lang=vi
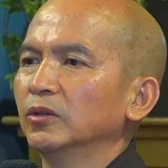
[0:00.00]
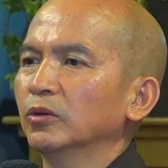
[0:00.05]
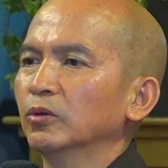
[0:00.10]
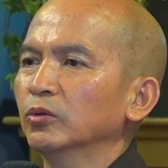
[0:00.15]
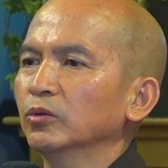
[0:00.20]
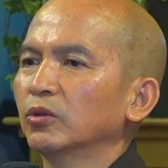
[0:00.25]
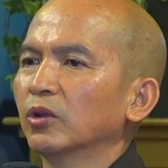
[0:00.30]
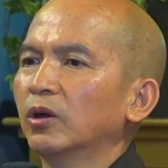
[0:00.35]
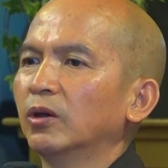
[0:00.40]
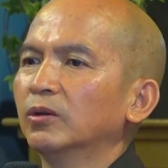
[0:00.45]

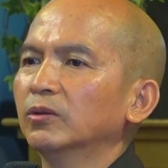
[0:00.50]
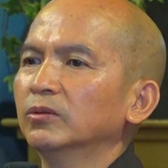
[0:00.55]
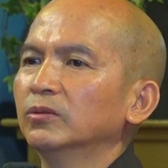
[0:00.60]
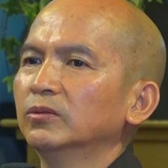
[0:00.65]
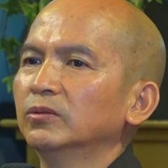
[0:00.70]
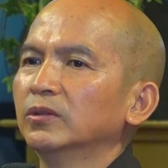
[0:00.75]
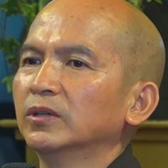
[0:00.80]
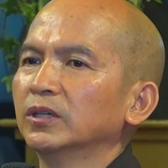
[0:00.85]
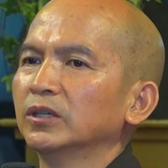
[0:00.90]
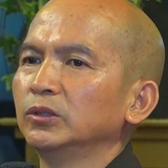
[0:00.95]
cụ
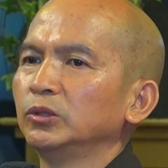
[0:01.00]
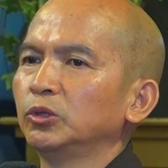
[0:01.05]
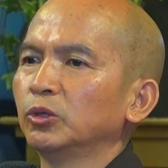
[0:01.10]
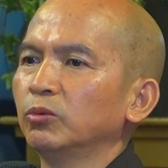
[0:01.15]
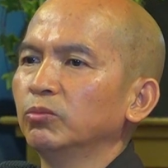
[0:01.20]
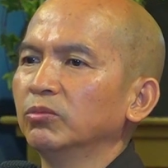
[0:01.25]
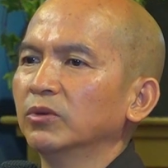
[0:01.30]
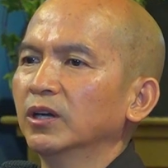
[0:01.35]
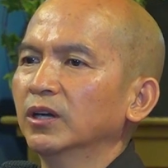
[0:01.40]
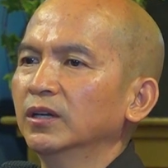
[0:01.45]
tổ
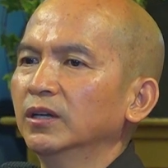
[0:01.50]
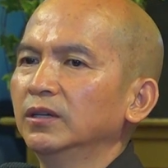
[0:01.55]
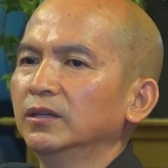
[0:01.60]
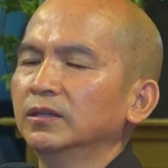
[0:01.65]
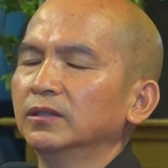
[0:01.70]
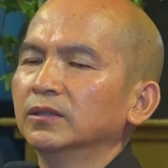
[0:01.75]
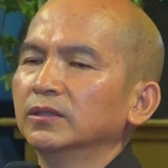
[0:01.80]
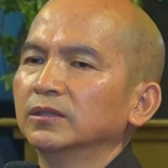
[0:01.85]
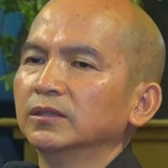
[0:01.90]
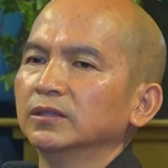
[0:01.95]
Trùng
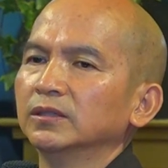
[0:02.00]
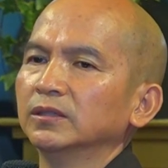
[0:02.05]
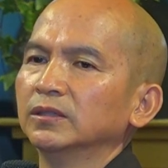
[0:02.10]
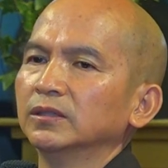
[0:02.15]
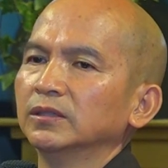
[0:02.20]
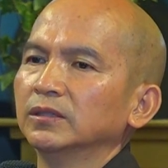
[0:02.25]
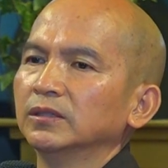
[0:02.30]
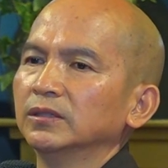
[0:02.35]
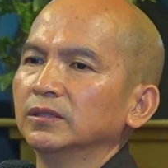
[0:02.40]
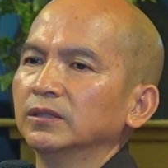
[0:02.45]
Hưng
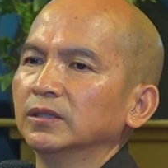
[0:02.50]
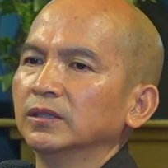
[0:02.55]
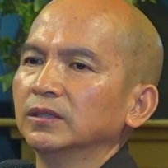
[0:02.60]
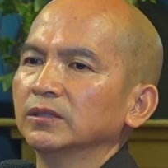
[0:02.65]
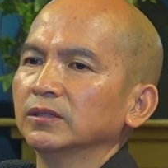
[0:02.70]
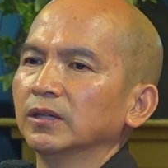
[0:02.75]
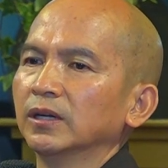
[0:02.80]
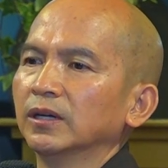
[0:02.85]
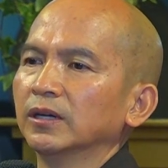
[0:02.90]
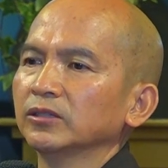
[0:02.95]

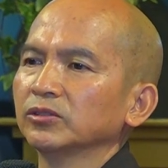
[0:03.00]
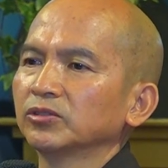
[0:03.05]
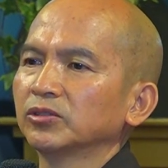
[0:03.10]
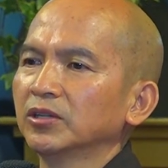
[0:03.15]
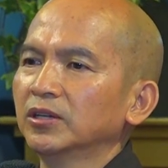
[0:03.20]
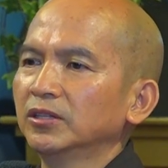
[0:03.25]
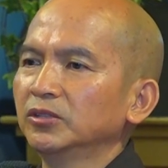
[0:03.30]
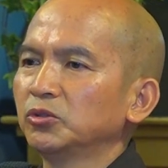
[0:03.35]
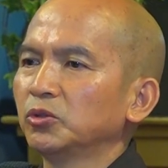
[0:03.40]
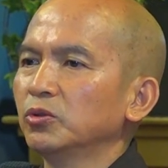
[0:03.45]

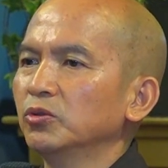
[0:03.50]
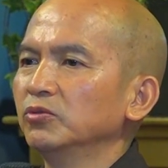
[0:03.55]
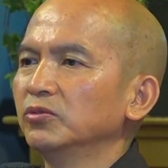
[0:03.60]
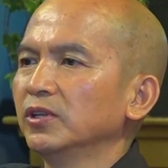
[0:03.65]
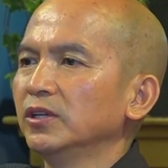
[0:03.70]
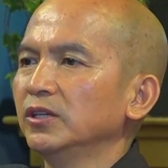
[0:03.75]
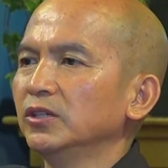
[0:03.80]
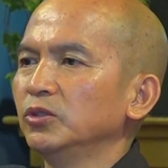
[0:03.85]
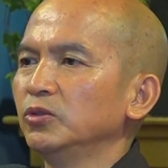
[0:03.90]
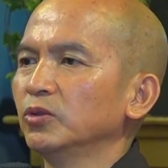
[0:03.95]
sơ trụ
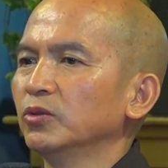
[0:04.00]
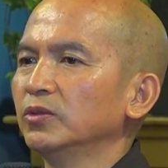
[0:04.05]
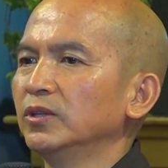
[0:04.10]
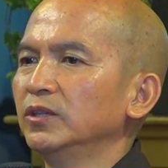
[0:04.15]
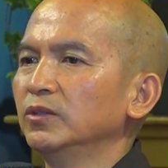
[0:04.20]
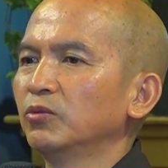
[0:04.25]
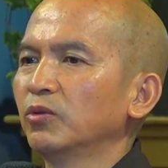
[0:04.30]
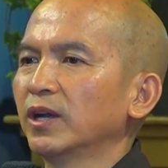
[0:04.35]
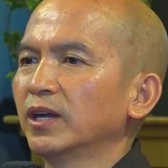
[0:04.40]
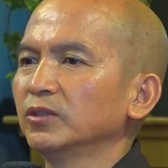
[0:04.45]
trì chùa
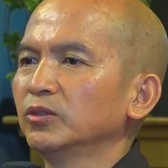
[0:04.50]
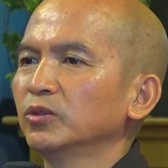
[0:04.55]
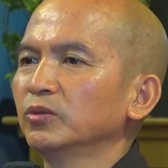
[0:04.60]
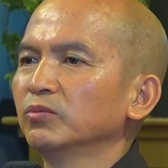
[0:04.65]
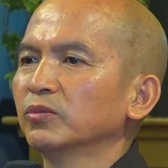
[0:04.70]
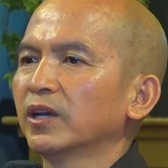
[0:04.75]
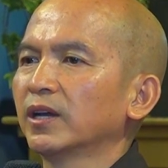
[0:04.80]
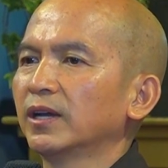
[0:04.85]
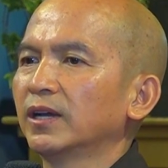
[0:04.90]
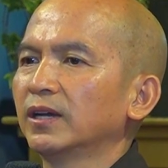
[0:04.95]
Định Quang
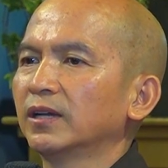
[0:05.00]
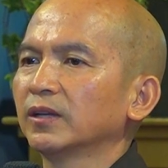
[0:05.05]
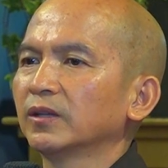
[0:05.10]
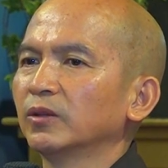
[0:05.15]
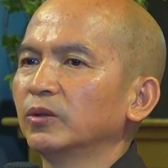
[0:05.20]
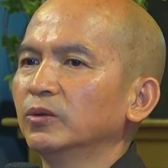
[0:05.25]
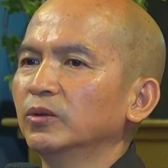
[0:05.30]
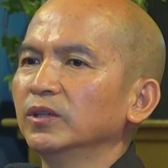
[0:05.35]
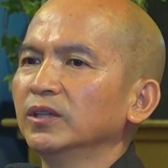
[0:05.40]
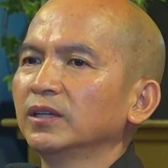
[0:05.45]
chúng ta
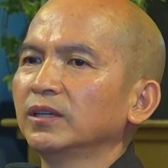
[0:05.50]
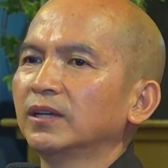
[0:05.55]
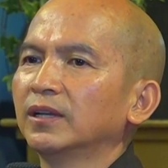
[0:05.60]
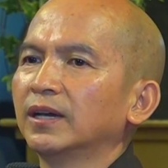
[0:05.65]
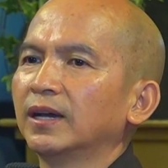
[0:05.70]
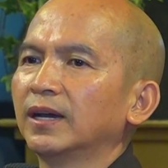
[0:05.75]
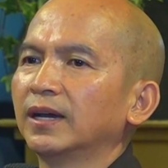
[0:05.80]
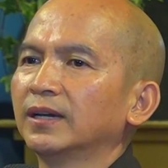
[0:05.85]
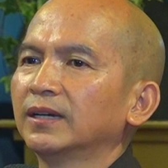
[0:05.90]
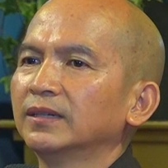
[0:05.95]
tuổi
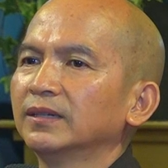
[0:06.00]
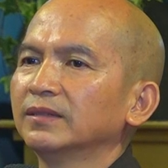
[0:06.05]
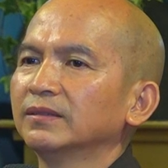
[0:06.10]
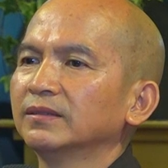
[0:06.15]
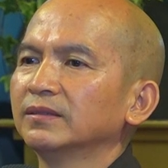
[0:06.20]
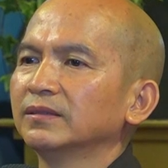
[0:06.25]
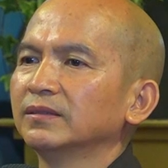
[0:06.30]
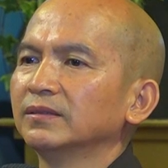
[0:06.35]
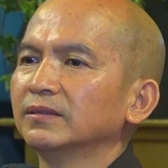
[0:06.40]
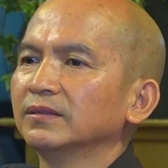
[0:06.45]
đã
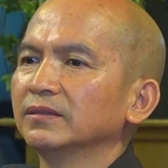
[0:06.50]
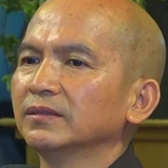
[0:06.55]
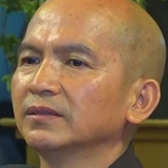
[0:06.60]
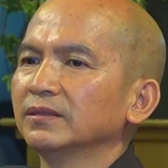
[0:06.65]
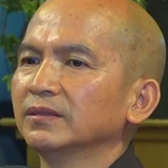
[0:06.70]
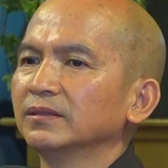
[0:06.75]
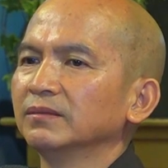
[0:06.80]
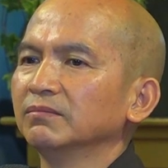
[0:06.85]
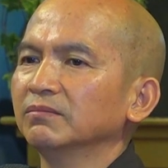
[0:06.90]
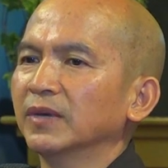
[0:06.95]

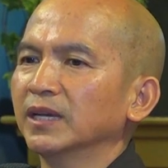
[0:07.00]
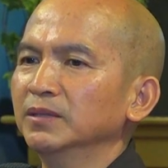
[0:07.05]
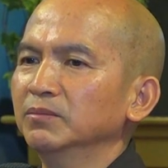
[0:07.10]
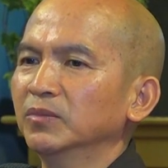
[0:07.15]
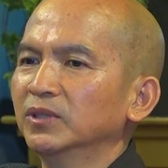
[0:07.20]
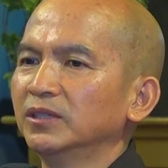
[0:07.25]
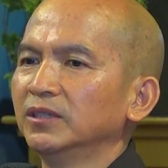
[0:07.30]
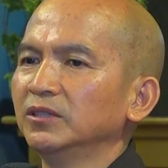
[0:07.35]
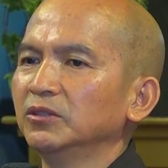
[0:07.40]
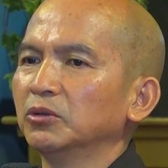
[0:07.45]
bảy
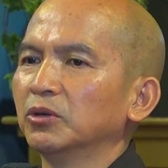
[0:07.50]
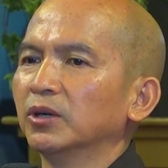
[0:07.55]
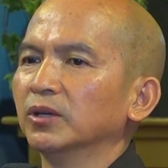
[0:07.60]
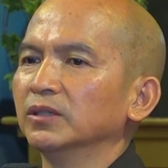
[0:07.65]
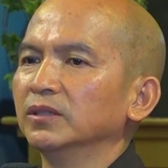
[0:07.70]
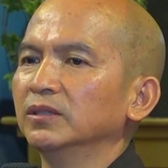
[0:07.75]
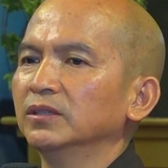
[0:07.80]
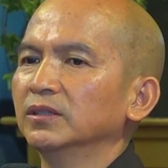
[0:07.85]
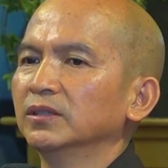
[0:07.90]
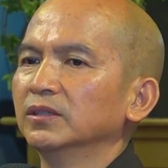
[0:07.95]
mươi
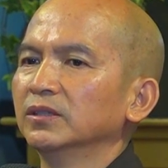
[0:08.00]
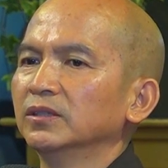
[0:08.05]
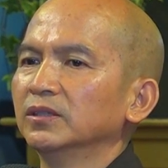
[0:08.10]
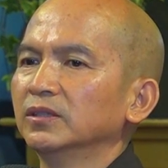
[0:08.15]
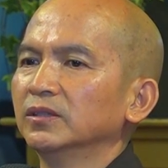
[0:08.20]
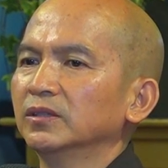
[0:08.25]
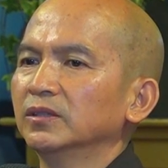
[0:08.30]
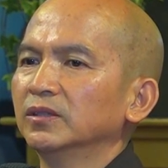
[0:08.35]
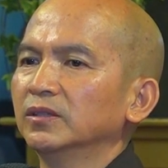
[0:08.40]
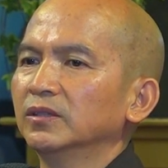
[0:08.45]
rồi.
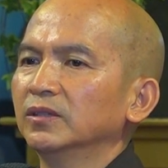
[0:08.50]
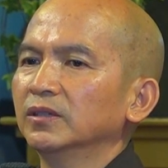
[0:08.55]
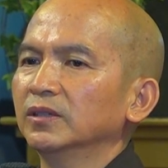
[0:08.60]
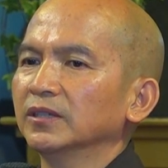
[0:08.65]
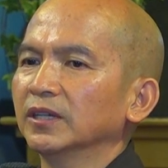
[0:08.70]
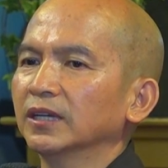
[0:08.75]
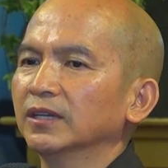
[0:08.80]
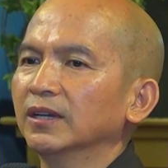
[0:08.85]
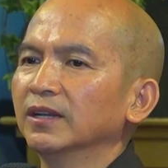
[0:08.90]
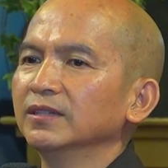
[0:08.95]

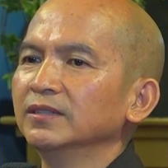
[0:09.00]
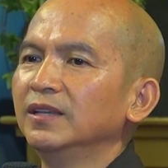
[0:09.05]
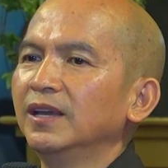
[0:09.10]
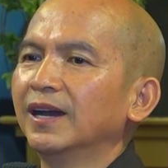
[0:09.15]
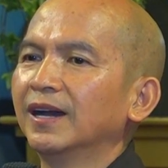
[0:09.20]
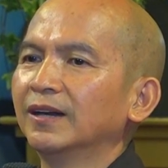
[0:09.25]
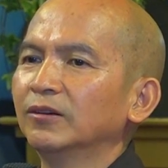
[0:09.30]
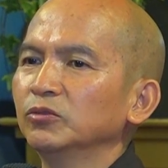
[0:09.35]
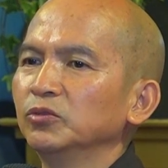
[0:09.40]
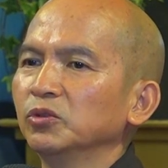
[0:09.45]
Ngài lại
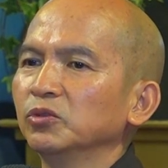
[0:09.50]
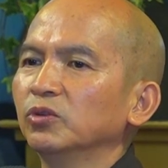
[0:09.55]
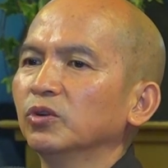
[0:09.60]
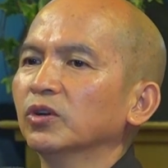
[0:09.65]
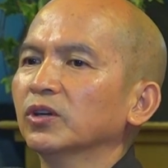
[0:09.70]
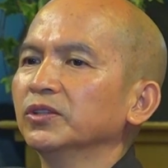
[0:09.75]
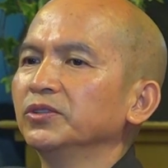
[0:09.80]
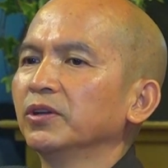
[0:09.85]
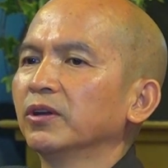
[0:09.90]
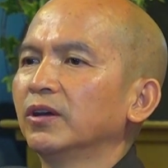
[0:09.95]
giao
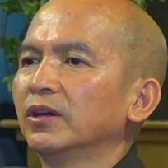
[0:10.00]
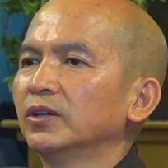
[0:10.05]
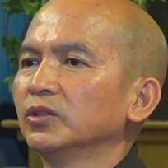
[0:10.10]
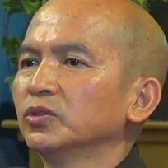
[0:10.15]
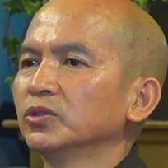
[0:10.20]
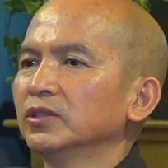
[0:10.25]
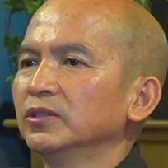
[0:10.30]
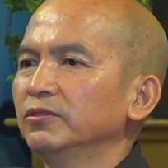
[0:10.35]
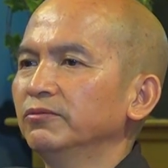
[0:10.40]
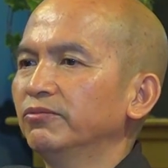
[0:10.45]
chùa cho
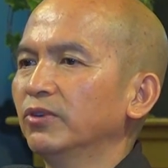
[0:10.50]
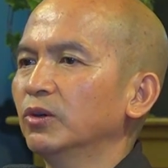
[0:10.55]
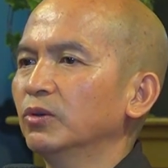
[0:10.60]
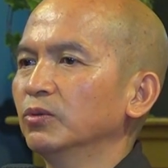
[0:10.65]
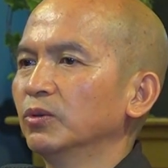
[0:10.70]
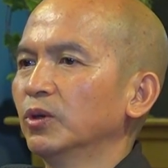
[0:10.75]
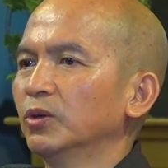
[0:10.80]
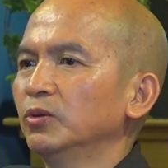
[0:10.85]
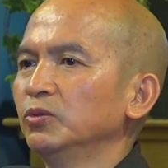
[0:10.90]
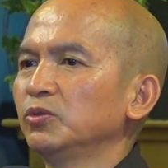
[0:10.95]
sư
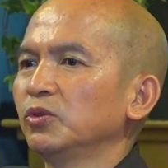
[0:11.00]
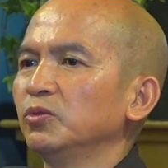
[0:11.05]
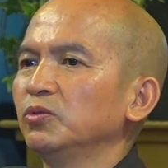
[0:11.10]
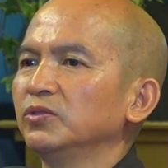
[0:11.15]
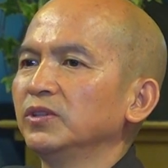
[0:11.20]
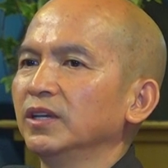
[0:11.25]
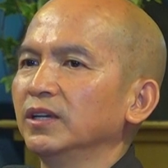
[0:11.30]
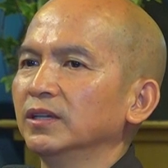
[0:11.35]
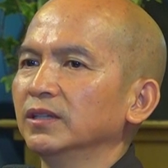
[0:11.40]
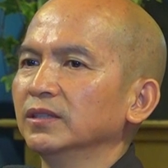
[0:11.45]
phụ cố
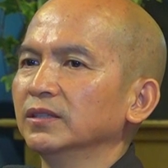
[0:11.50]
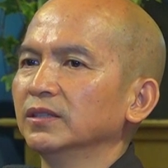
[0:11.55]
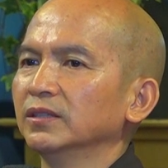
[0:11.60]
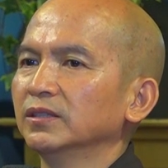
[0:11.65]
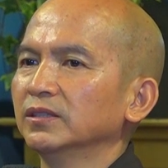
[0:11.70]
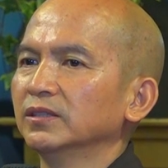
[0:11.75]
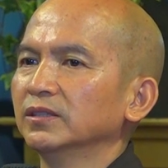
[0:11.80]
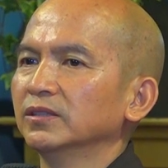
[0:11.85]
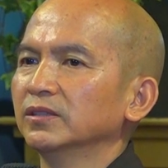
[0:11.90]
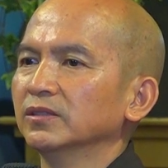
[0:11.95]
trụ trì
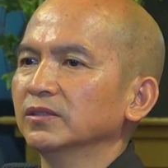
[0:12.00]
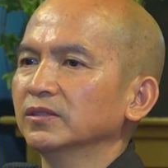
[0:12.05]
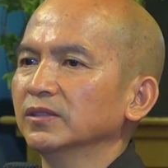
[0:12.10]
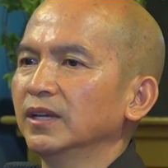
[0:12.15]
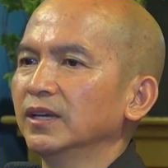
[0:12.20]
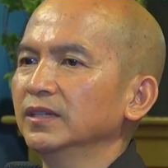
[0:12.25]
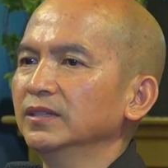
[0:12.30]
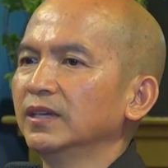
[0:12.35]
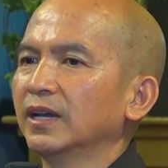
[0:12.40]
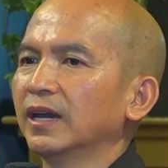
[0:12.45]

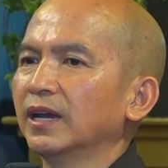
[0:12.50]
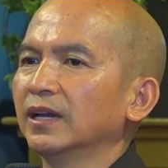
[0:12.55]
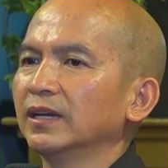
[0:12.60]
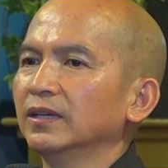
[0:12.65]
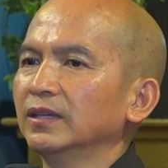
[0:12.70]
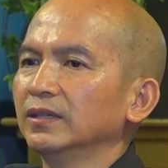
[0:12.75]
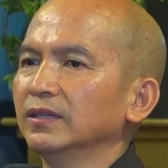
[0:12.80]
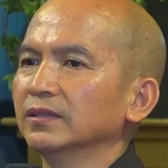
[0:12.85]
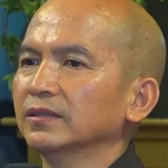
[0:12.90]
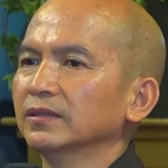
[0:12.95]
để
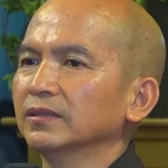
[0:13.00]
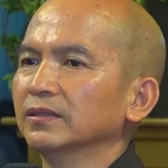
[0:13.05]
ngài